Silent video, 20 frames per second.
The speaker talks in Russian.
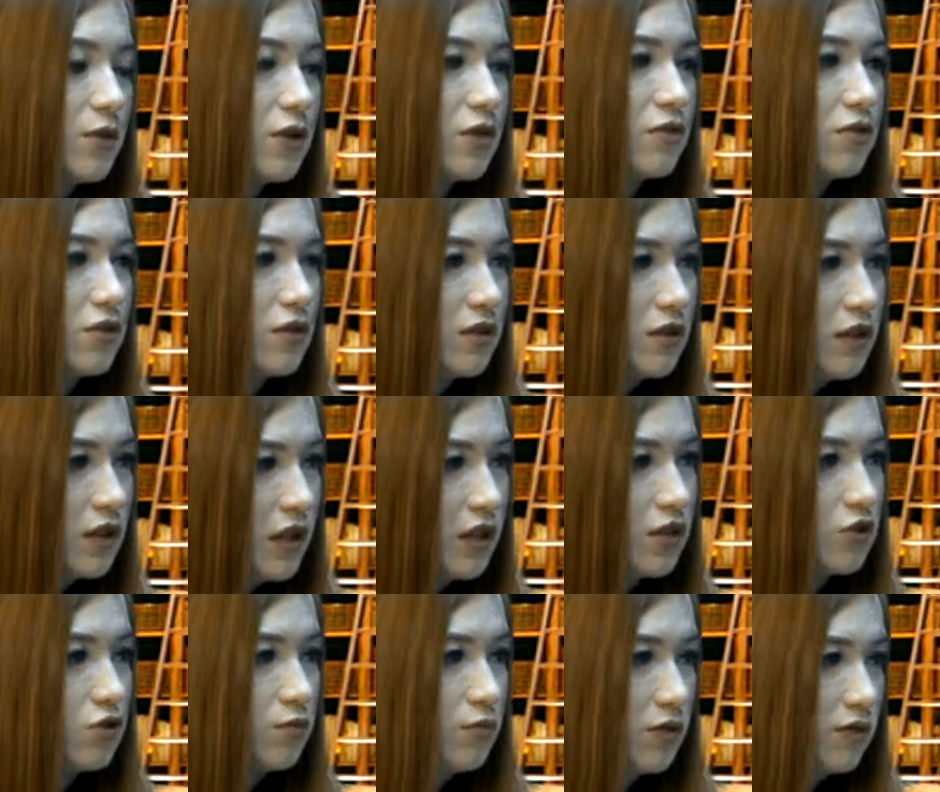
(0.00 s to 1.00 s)
приходит и говорит, я
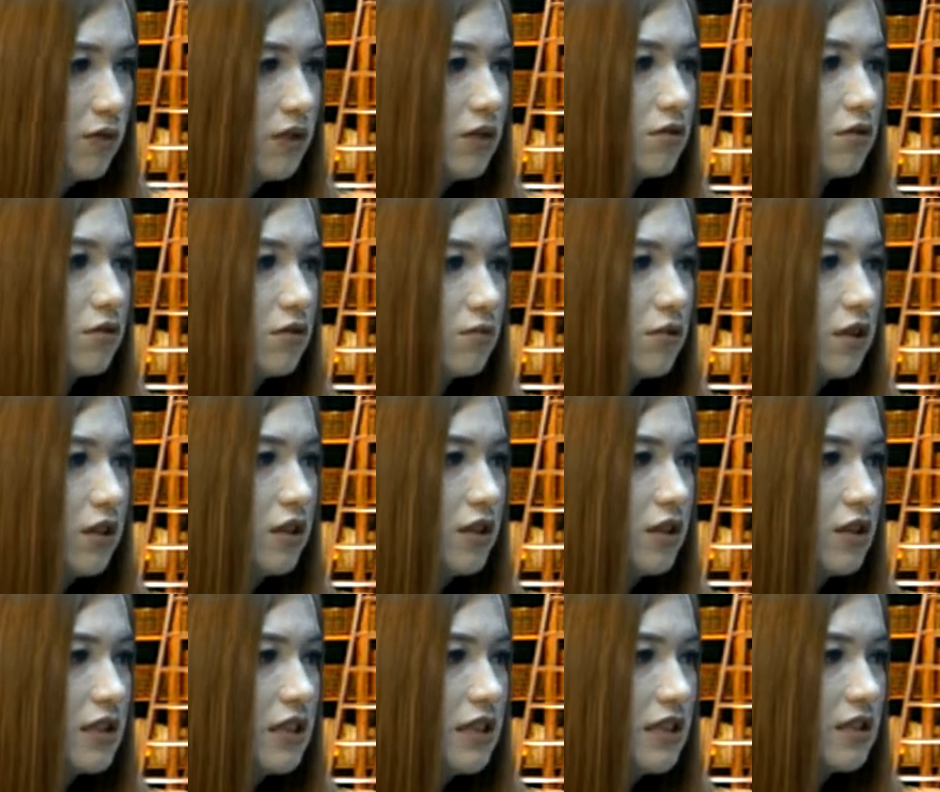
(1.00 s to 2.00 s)
хочу быть волонтером, мне это
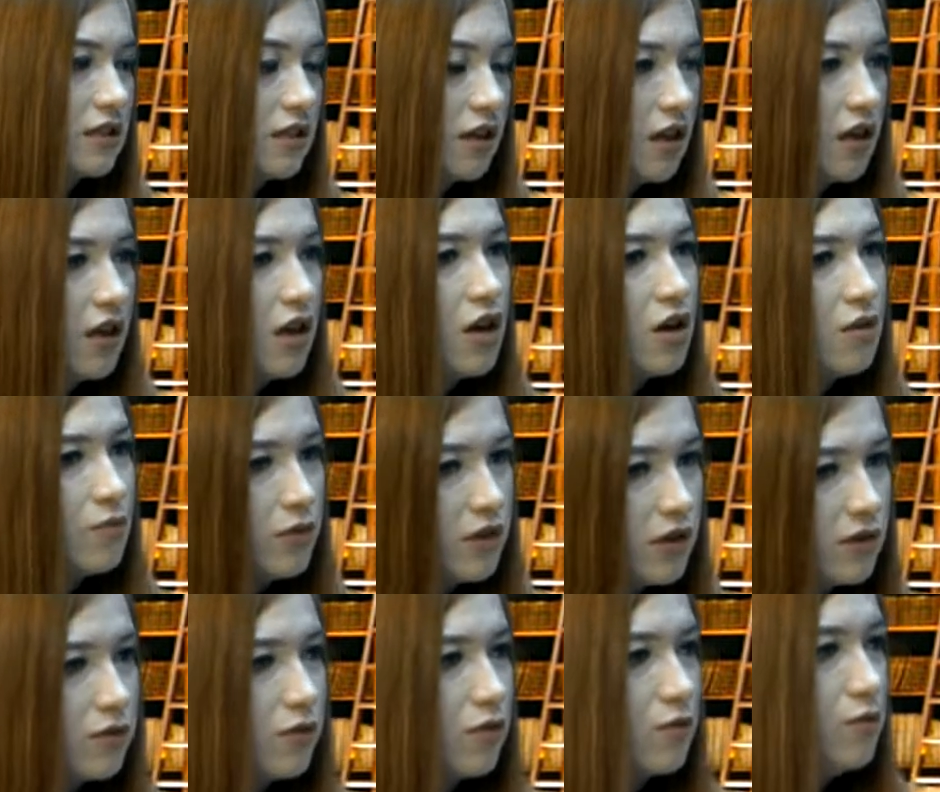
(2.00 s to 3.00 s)
интересно. Мы его